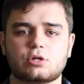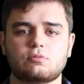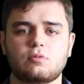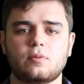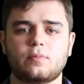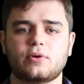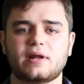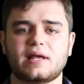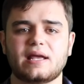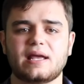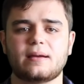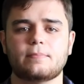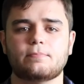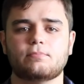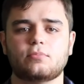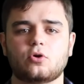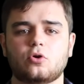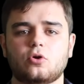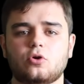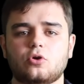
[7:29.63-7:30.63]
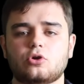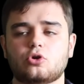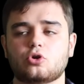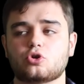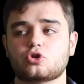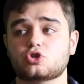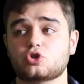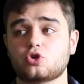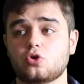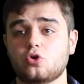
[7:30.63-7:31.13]
como por ejemplo
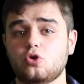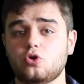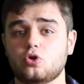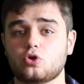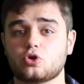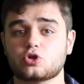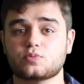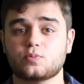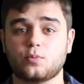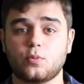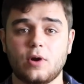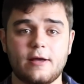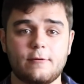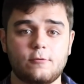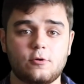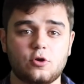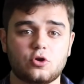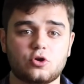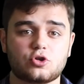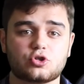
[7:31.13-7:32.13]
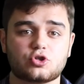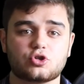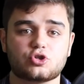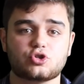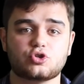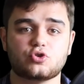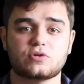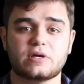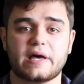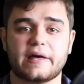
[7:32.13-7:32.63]
lo son los pueblos o
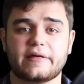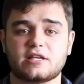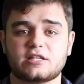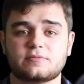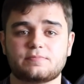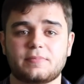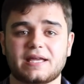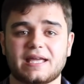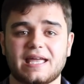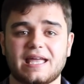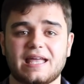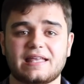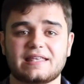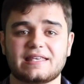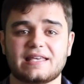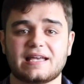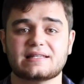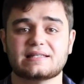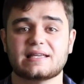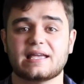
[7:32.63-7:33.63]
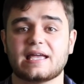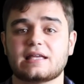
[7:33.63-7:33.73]
ciudades pequeñas